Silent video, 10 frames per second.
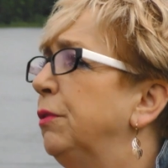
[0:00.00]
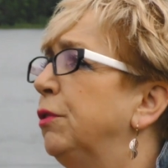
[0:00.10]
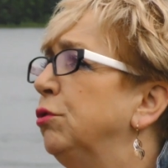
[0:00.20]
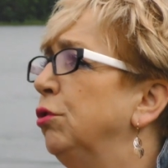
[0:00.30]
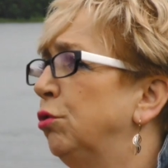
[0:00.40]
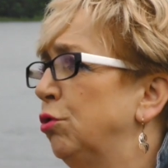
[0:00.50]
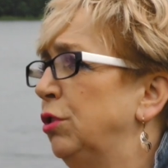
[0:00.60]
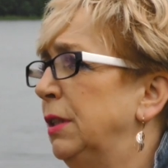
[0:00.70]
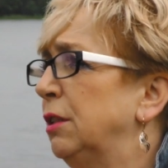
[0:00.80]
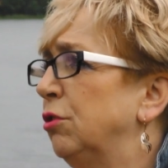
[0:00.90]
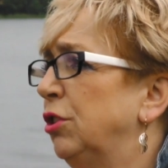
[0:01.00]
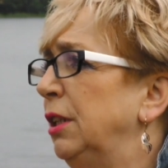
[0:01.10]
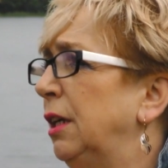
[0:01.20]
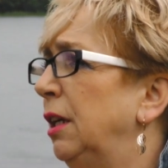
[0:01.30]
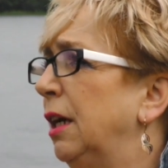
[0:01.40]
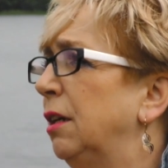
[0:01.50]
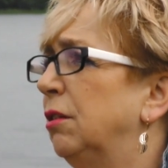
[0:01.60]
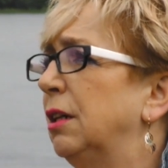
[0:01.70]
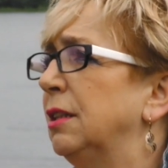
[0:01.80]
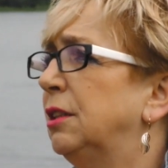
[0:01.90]
powodują różne schorzenia,
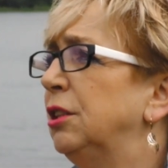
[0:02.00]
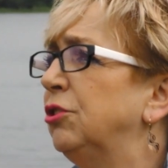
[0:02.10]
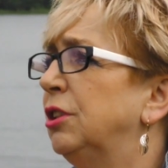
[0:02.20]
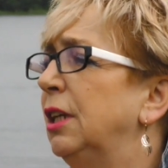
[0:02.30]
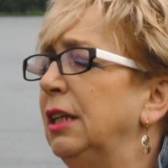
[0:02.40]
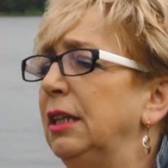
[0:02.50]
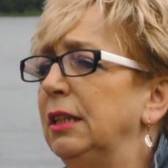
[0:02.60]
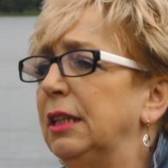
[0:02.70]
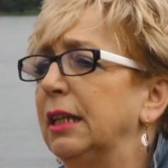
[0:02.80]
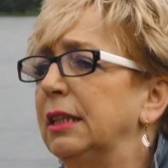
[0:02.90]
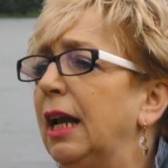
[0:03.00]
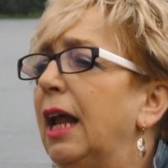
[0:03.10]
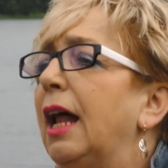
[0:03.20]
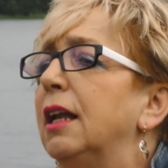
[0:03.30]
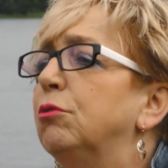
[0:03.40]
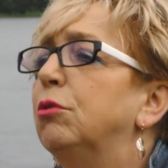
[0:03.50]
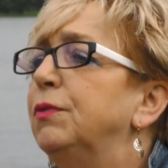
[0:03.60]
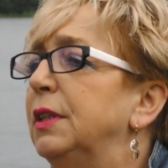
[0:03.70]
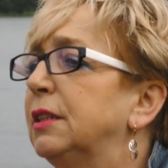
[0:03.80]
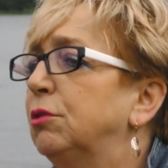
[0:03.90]
jak gastryczne i tak dalej, ale
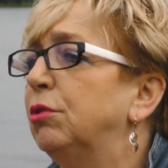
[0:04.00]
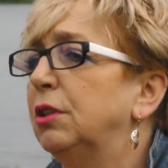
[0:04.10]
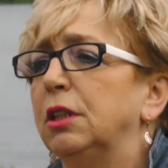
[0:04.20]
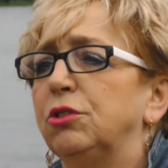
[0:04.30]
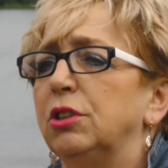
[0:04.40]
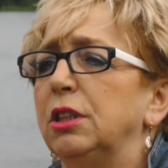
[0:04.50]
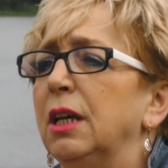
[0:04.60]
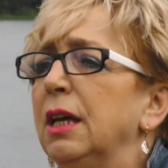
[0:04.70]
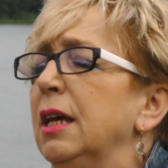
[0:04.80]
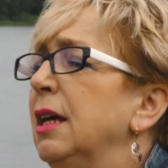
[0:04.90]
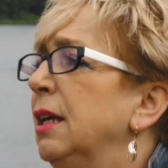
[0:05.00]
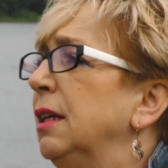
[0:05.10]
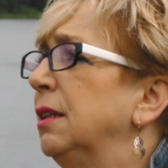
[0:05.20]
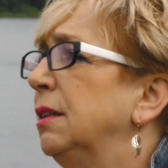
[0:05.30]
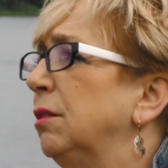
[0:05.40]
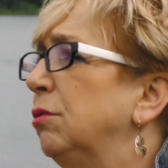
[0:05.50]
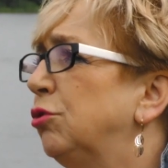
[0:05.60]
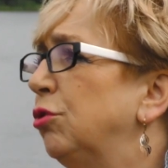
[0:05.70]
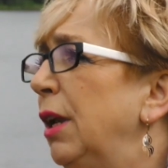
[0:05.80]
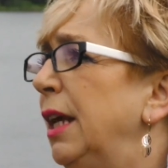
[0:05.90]
główne skórne, czyli y,
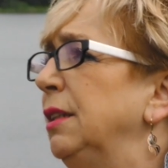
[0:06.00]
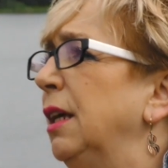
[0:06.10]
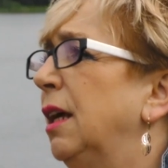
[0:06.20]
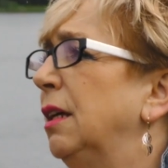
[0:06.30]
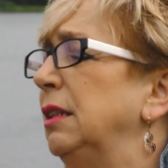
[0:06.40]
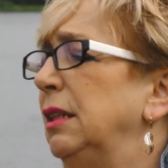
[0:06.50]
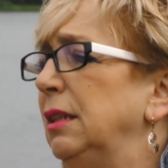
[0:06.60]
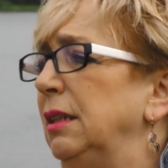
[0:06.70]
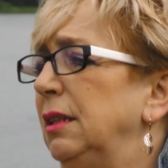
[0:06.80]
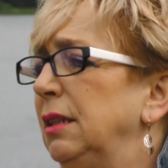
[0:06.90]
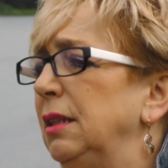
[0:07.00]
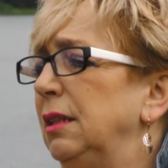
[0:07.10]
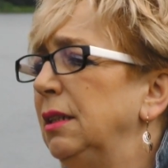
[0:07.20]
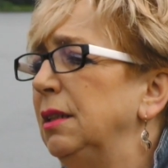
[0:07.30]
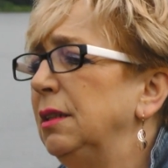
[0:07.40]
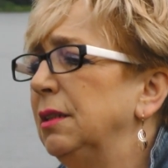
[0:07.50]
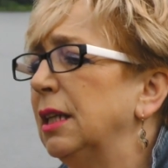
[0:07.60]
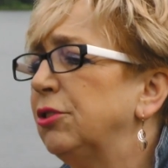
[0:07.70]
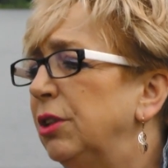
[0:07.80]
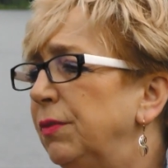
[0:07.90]
uczulenia y, i,
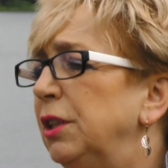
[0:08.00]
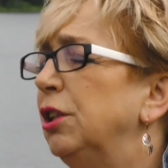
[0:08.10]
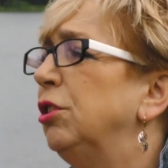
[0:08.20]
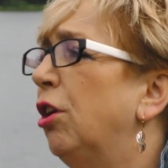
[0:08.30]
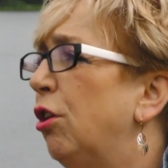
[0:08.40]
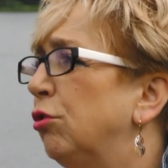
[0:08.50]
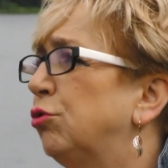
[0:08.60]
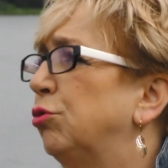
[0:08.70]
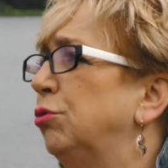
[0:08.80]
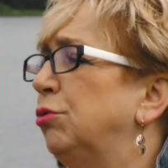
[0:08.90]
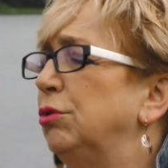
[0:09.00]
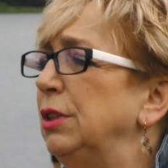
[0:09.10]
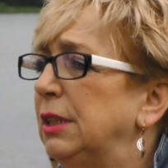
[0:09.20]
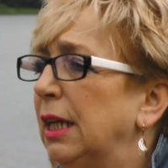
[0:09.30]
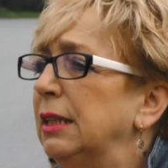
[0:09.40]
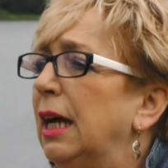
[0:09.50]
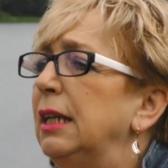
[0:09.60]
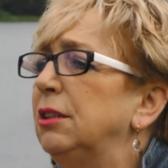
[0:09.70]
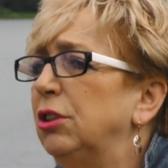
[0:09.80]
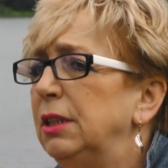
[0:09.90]
zaczerwienienie oczu i tak
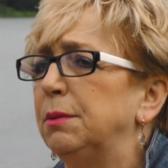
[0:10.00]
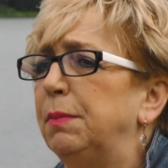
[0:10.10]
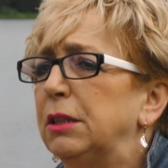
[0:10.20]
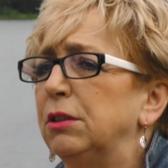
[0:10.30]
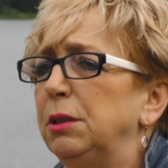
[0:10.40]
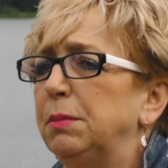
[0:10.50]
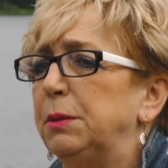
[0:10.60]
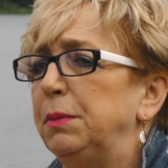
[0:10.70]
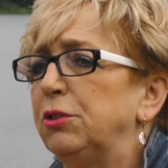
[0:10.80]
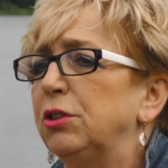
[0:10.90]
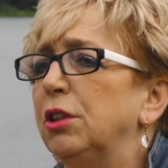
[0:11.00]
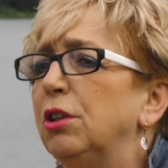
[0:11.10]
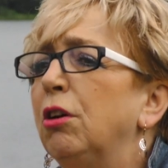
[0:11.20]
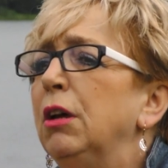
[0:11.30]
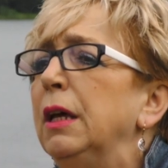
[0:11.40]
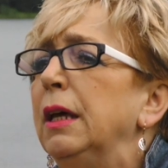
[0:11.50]
dalej, czyli jest bardzo niebezpieczne. No,